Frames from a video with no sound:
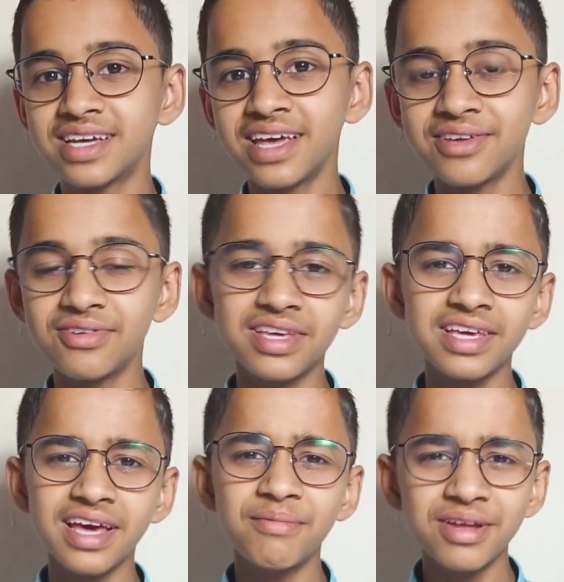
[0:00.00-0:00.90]
सका है
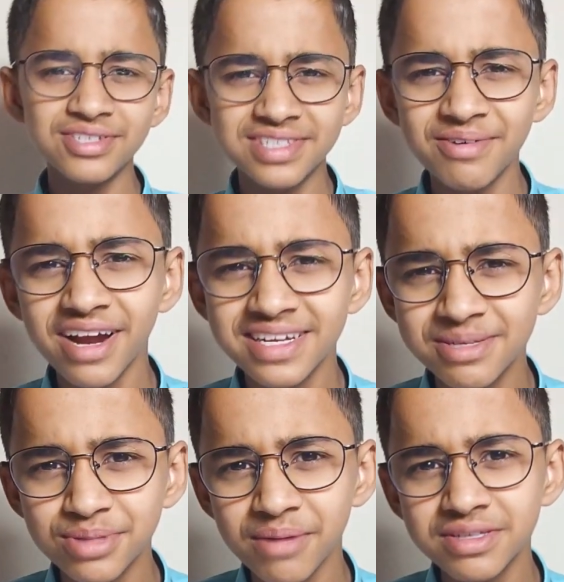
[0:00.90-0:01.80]
क्योंकि हमारे जो सेवन हंड्रेड
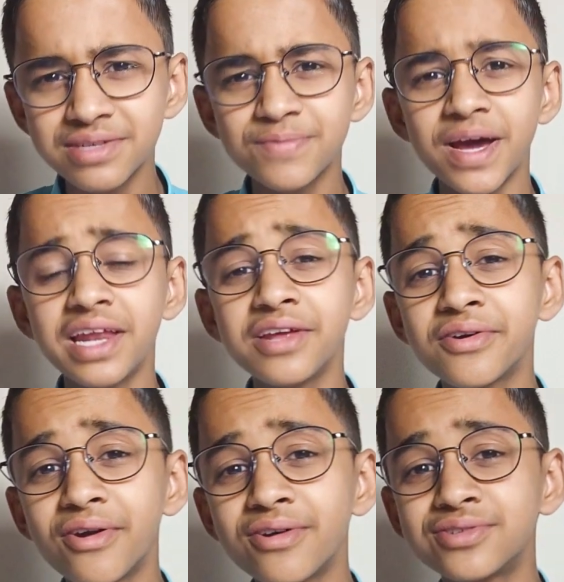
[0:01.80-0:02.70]
सब्सक्राइबर्स से फाइनली
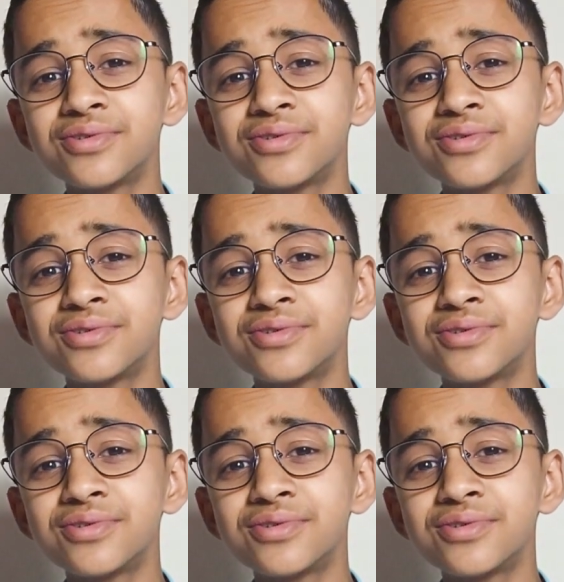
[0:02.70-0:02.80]
क्रॉस